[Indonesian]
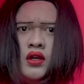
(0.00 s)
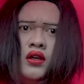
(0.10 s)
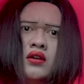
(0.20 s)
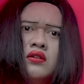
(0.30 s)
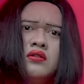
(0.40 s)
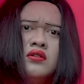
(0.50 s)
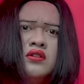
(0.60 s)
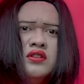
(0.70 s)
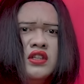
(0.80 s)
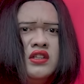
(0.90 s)
Eh,
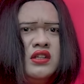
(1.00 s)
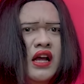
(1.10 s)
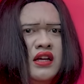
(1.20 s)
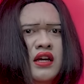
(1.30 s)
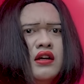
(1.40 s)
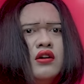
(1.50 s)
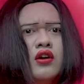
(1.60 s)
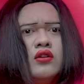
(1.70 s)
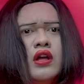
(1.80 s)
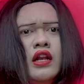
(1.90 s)
si Isa ya,
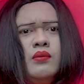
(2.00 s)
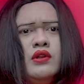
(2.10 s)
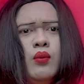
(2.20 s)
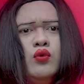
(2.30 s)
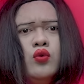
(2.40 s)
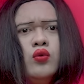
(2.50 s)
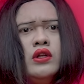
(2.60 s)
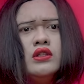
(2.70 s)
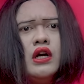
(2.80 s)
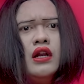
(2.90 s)
tadi minum
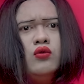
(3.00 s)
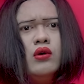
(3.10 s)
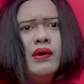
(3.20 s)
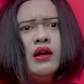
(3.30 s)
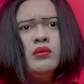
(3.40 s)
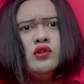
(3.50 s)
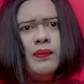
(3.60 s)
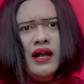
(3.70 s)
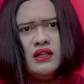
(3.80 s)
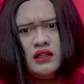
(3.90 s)
duit, sekarang udah makan mie
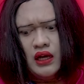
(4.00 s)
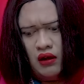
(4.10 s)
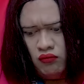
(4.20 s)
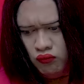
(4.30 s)
sepatu dia.